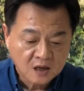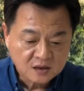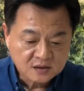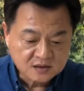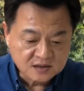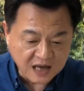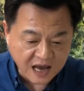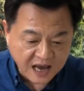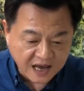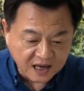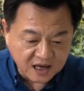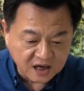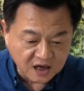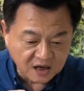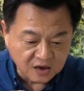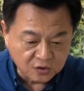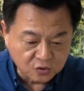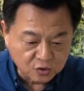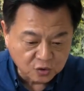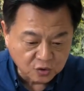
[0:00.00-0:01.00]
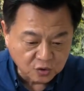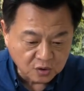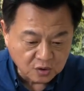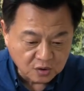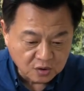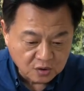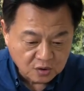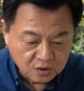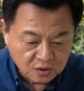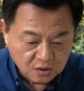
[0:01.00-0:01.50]
才可以
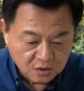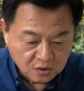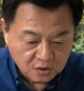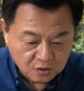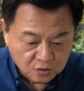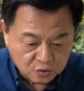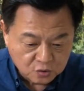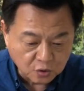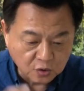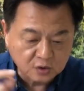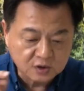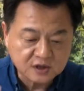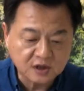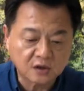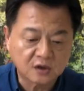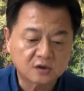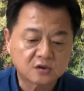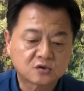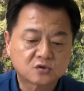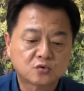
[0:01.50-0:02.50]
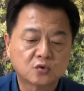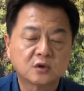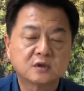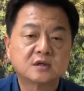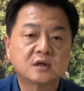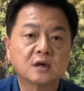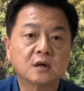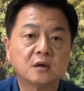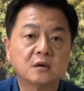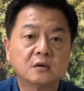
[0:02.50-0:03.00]
去做这个做
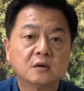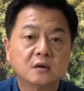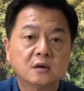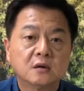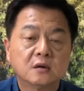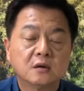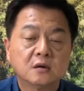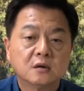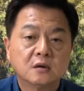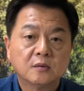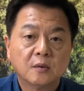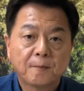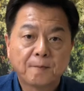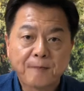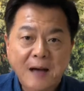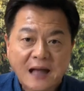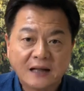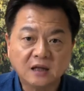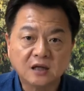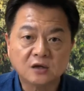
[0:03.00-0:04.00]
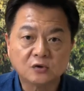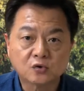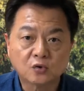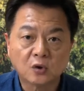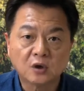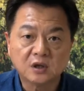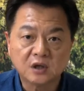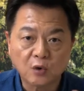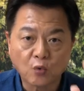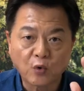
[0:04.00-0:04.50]
这个判定，
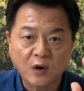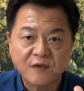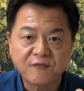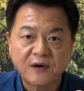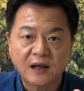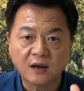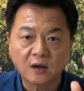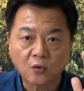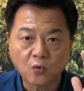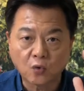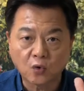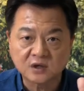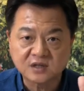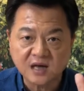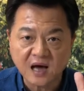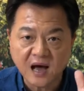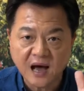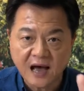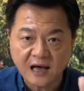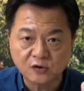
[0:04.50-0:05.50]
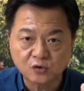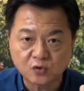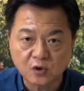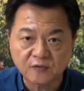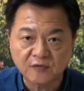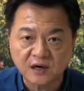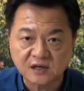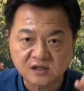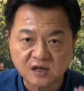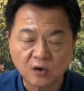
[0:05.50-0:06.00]
说你违反了国家安全
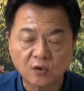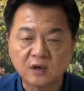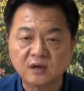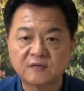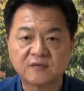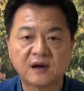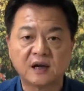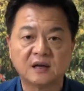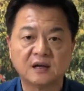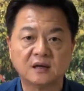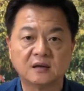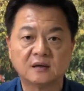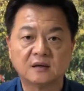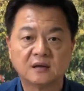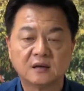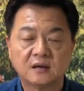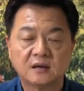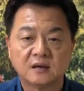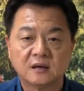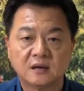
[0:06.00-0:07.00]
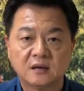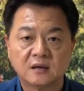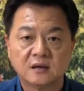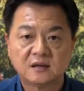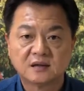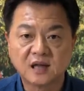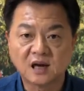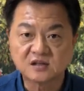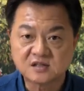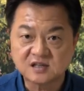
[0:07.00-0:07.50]
法相关的法令。
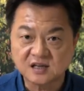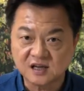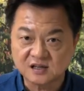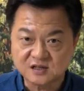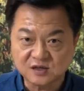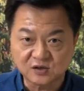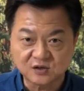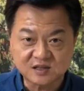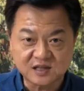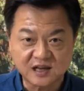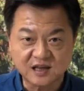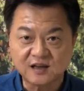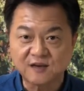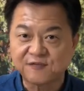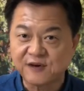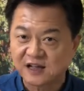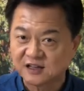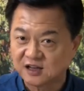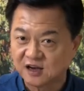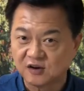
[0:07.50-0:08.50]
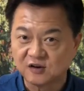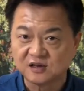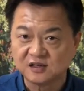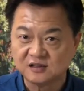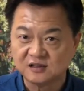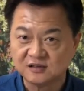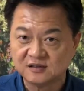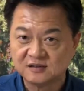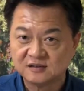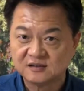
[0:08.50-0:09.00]
当时也只有这一个法条而已，
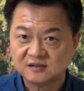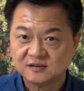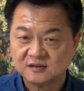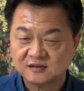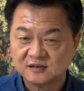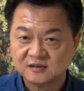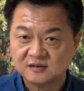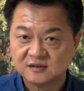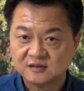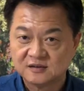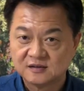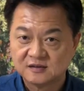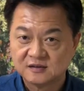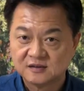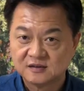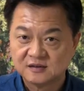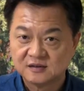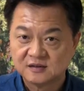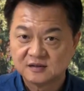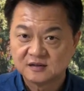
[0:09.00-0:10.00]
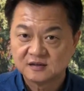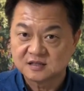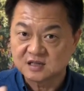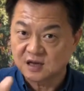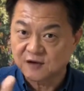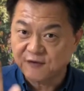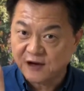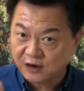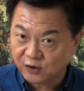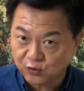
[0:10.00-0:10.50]
这
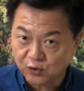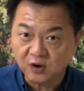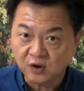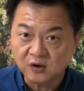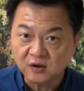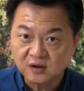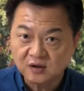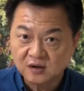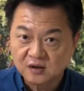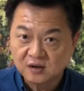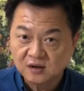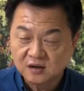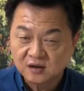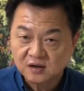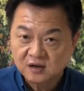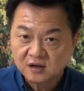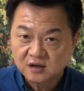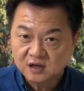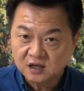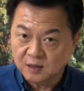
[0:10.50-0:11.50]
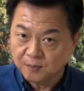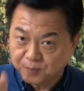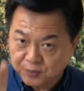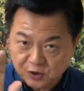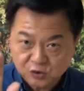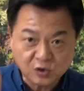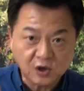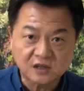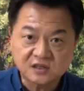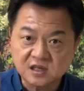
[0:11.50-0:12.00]
个法律哦。你必
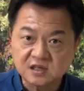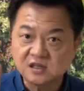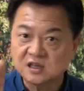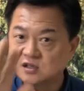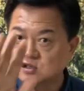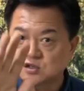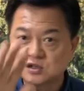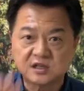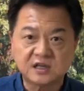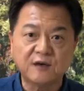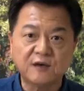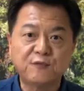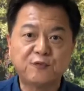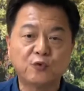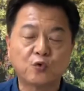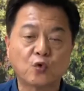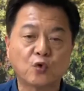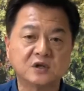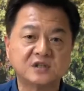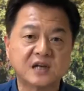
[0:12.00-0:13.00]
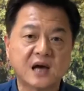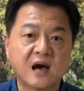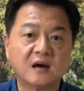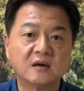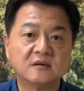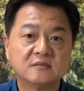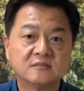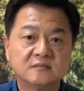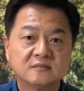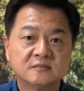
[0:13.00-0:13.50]
须要真正颠覆国家。